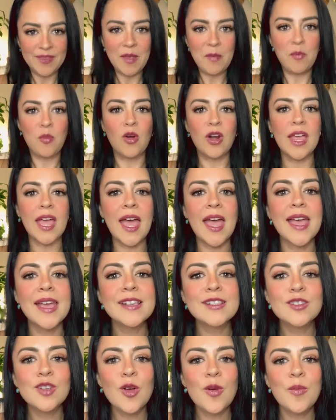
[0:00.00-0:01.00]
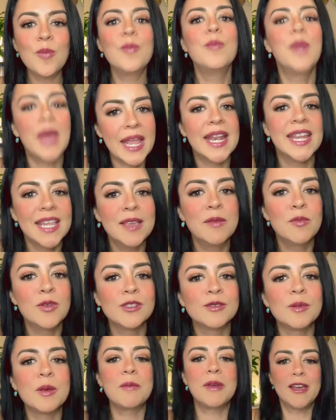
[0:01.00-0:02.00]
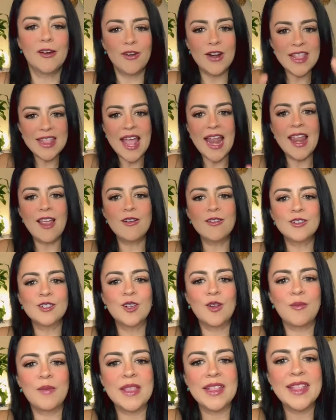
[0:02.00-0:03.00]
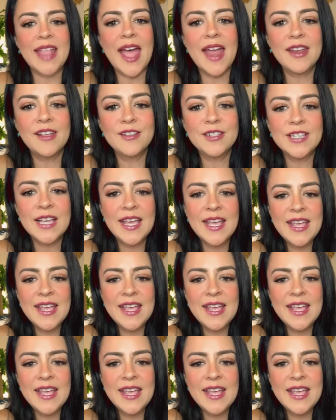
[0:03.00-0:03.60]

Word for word: porque a eso venimos, bebé. Ahorita leo los comentarios.